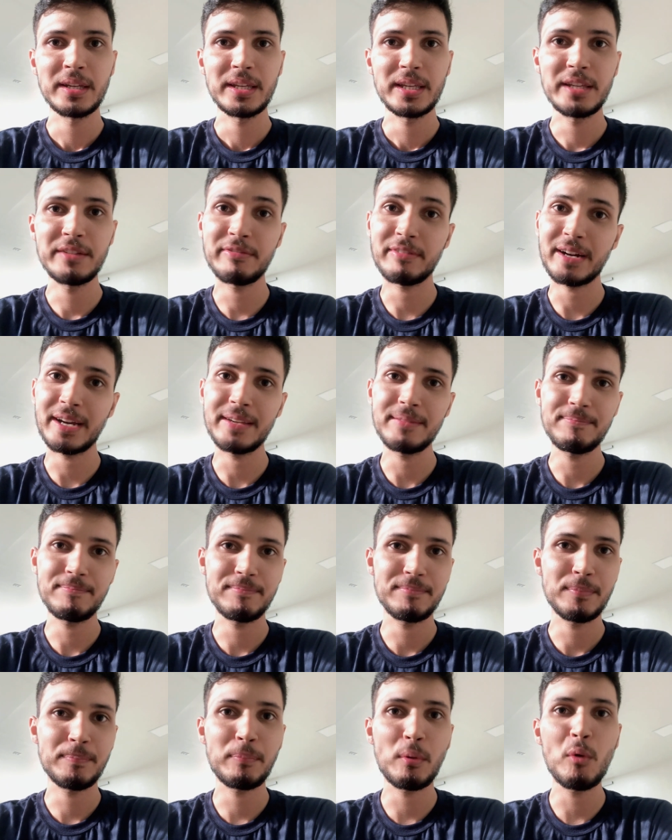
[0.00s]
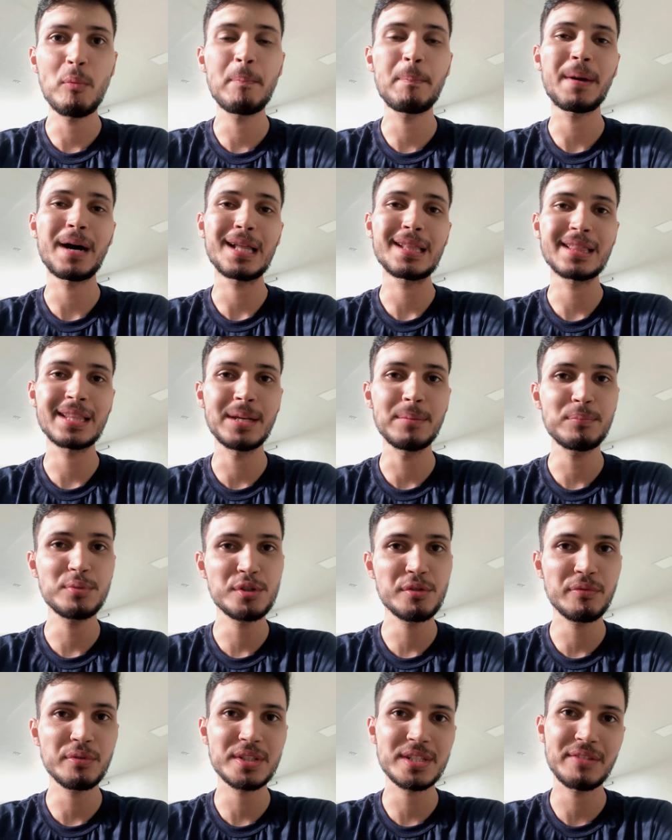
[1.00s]
e vai poupar tempo
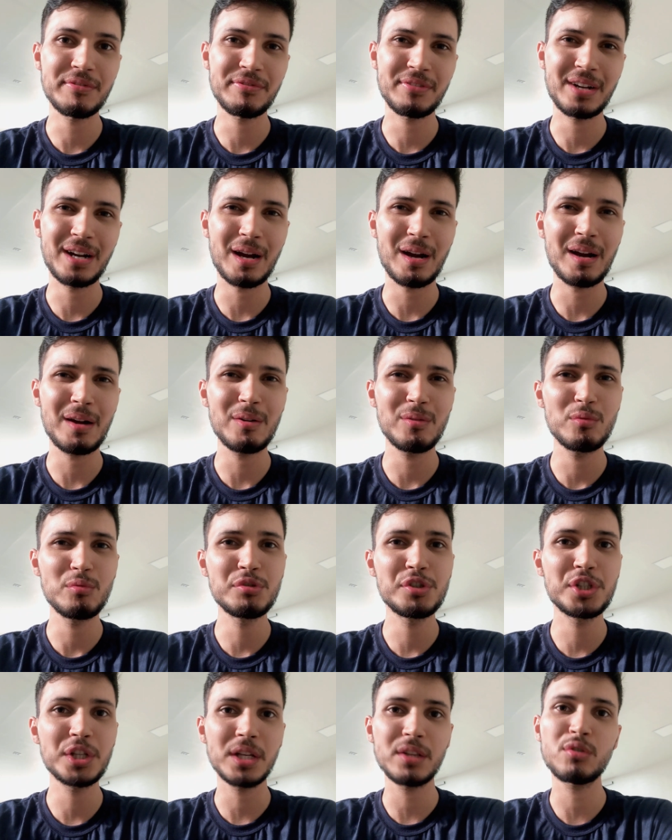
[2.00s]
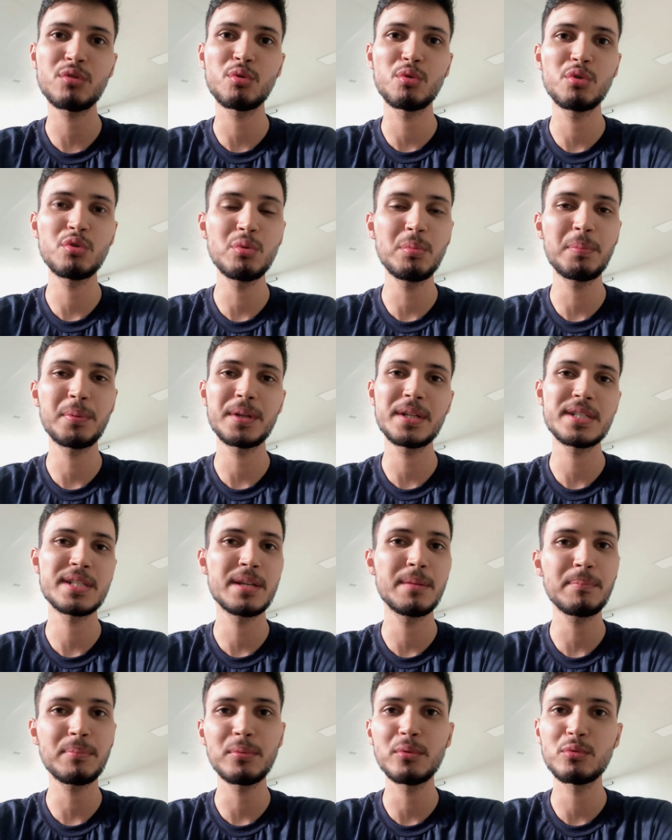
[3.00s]
de você ficar o dia todo, por
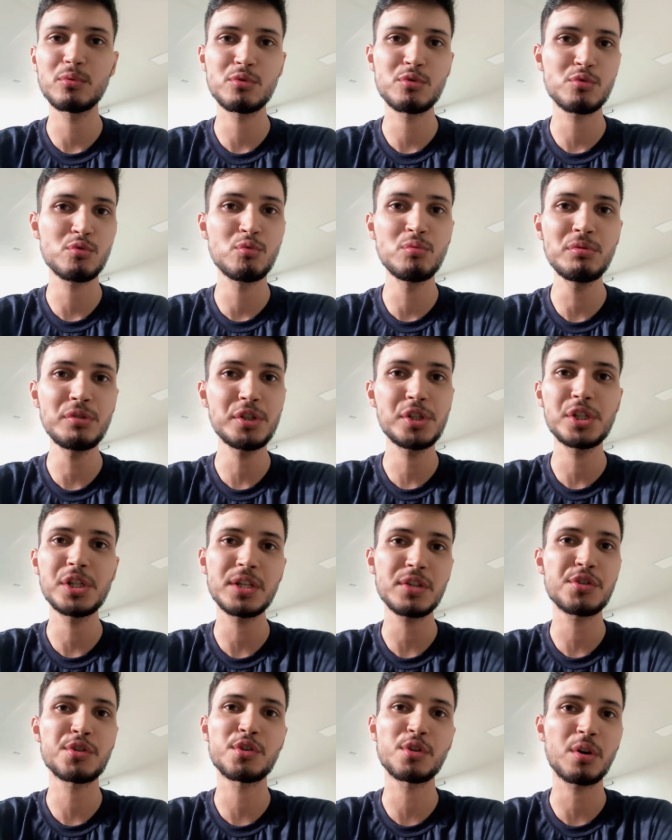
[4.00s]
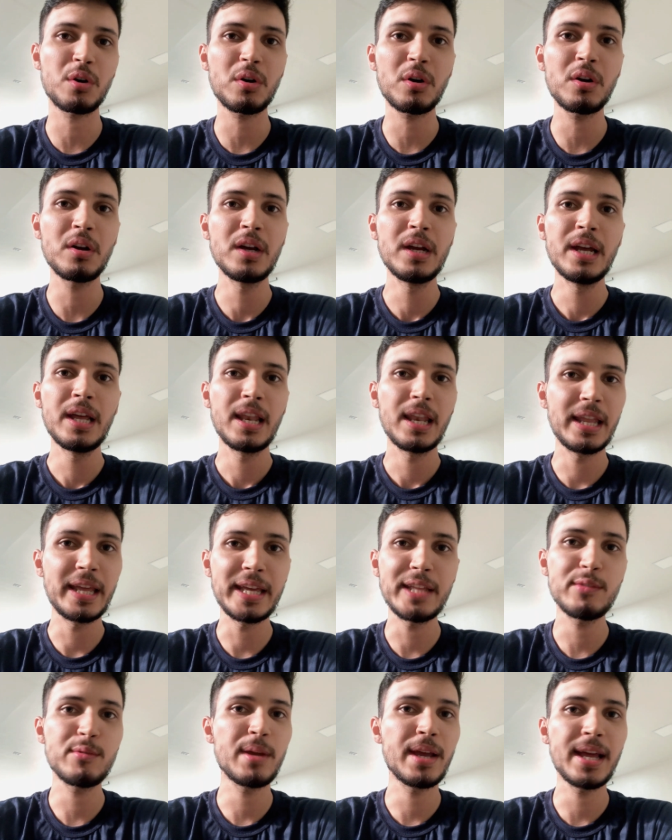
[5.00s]
exemplo, um dia só
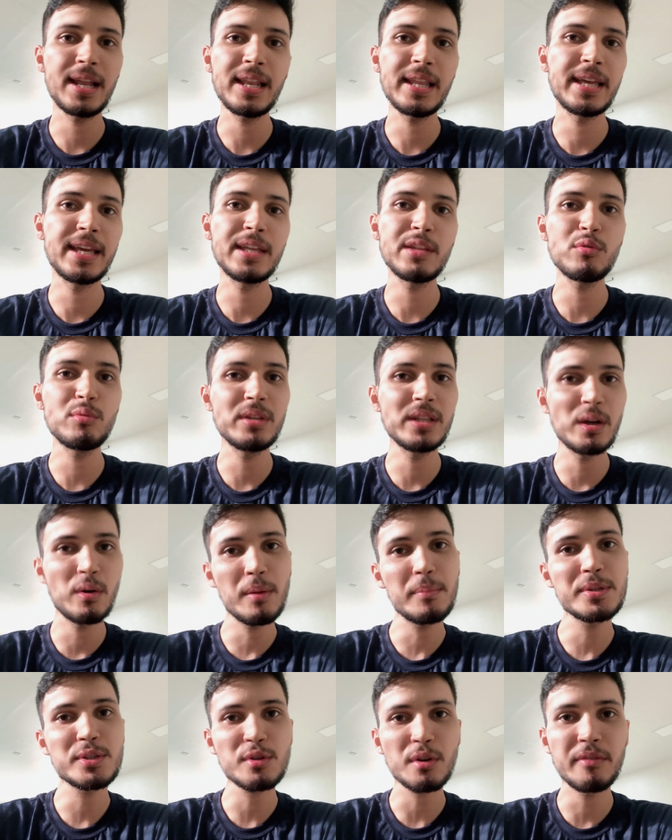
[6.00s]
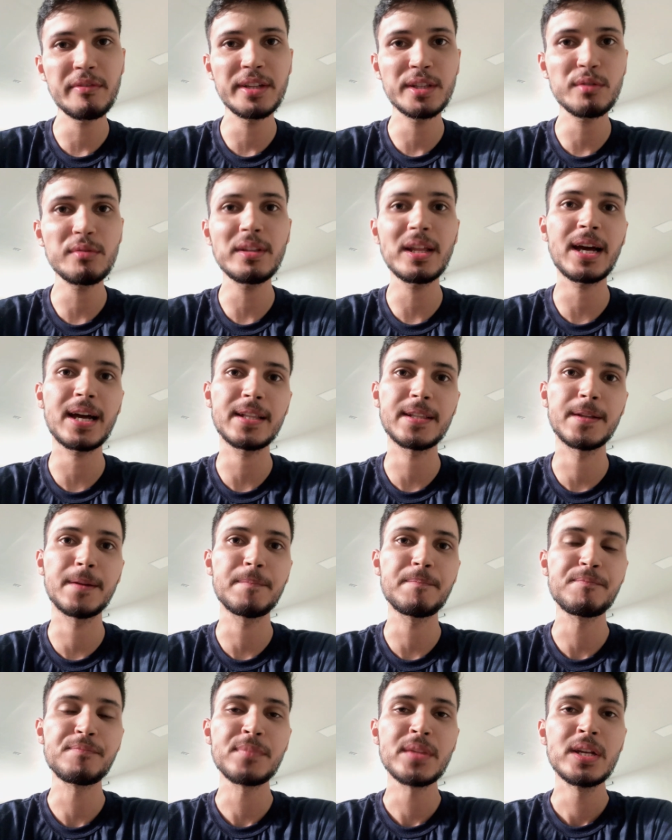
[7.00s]
lendo e relendo e não absorvendo
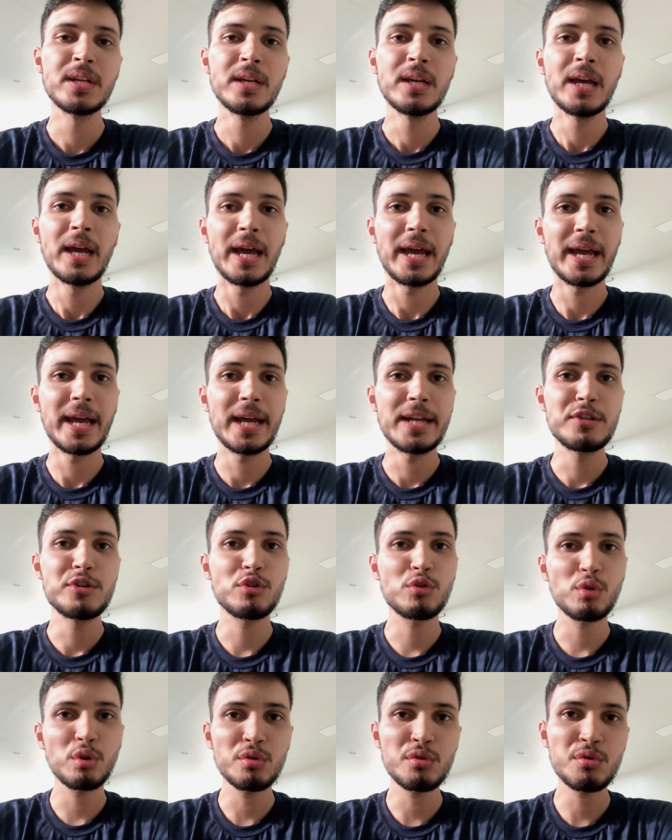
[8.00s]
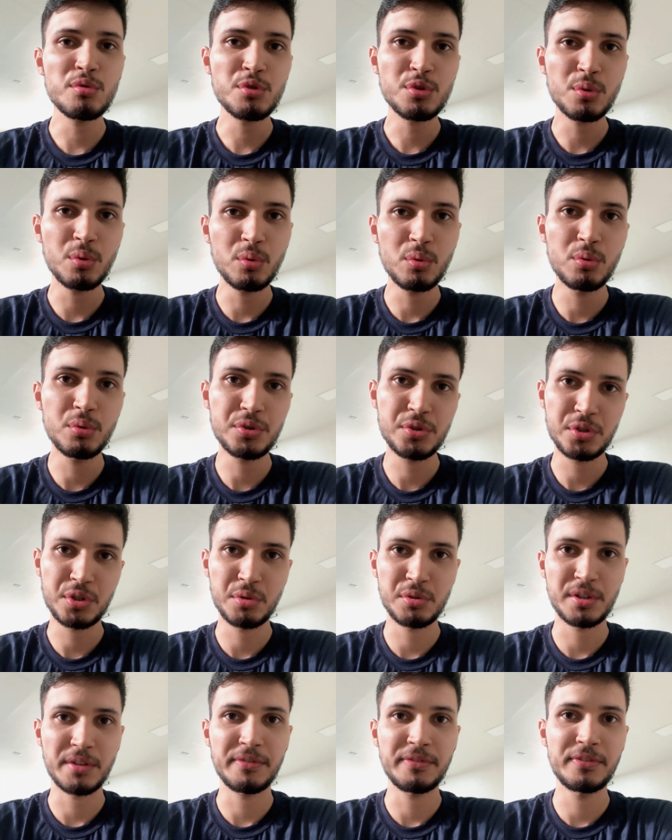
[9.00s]
nada. É, de todos os concursos que
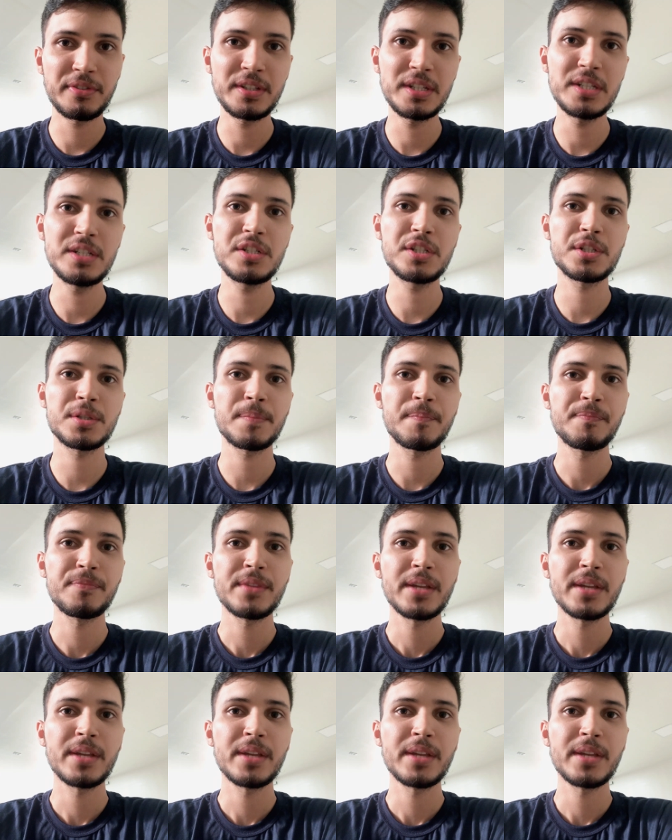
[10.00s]
eu já fiz,